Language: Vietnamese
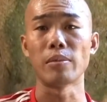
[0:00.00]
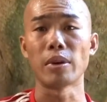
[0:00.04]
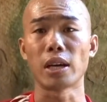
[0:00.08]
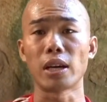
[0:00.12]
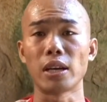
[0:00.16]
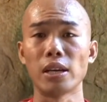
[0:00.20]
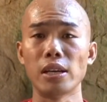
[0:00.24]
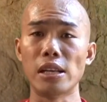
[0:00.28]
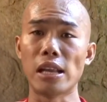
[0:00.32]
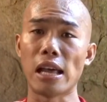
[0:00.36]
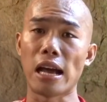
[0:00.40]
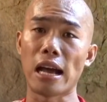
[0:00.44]
mà
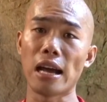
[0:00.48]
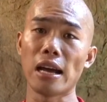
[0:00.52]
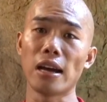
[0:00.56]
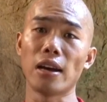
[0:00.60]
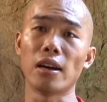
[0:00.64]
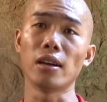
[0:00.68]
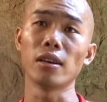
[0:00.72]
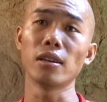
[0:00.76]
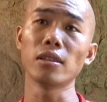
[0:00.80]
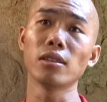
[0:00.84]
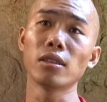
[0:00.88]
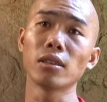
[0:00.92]
kỳ lạ
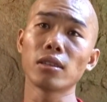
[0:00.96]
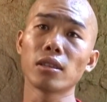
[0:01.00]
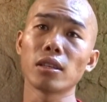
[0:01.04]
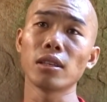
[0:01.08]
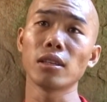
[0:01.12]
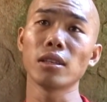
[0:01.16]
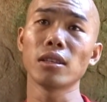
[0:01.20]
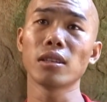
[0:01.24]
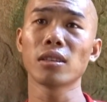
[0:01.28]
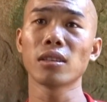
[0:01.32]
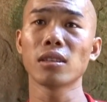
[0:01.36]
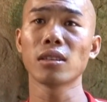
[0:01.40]
ở những
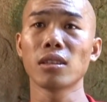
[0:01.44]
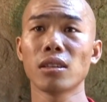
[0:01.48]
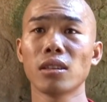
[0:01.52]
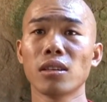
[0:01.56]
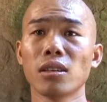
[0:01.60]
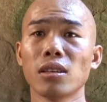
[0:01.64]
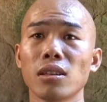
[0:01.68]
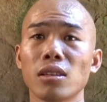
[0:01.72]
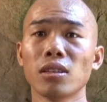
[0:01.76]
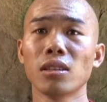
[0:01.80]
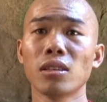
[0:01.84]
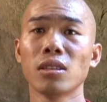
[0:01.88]
cái
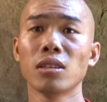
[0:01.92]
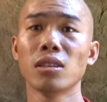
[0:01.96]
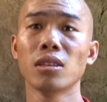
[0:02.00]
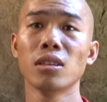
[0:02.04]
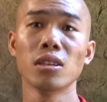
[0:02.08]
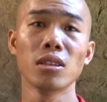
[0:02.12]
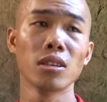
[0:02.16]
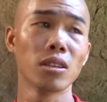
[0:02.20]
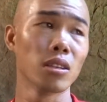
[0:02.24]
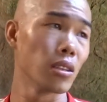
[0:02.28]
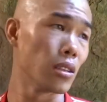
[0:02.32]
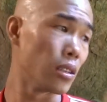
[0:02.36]

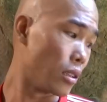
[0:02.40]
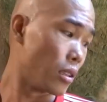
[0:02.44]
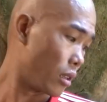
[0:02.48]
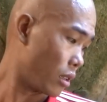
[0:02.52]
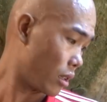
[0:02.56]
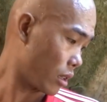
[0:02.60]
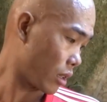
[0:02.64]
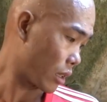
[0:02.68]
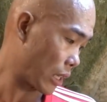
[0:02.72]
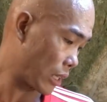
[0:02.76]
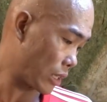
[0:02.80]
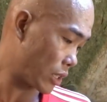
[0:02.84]

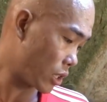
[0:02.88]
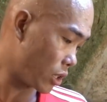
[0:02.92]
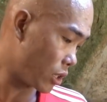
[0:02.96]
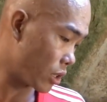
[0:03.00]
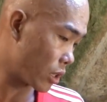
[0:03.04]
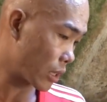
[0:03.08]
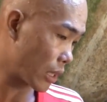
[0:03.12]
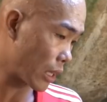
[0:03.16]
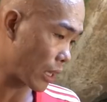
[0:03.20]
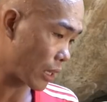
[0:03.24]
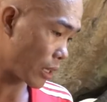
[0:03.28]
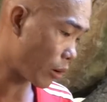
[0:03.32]
uh, ngày xưa
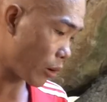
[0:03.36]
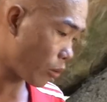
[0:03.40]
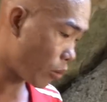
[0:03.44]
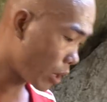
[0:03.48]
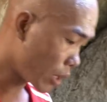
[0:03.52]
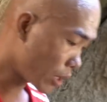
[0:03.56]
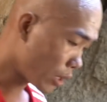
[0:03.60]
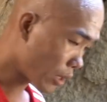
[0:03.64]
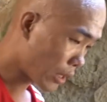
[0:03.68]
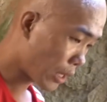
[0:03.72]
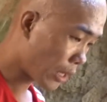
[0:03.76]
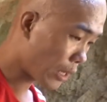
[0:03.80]
người ta dấu
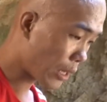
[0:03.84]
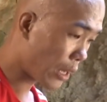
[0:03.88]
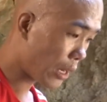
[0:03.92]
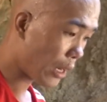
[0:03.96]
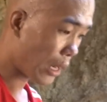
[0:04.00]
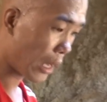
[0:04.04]
vết người ta để